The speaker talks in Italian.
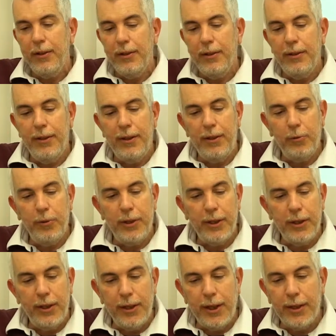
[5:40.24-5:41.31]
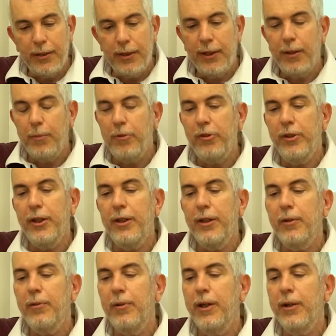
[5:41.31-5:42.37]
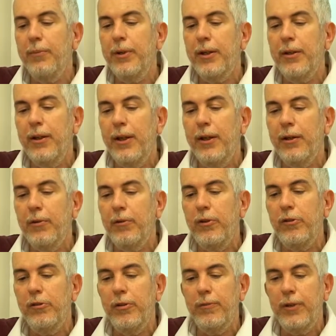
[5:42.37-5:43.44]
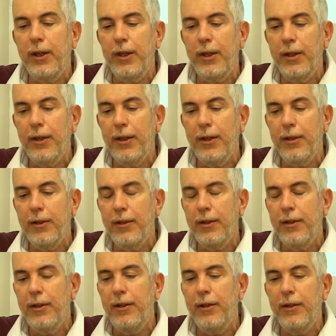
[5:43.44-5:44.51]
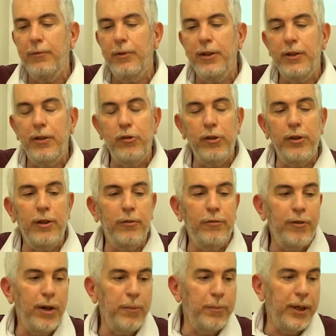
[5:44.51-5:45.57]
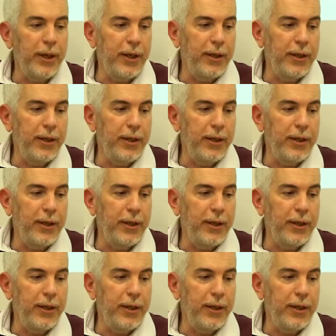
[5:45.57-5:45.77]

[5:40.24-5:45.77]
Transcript: nell'unità didattica presentata dalla collega Martina con le savrinche e le lavoratrici nelle fabbriche,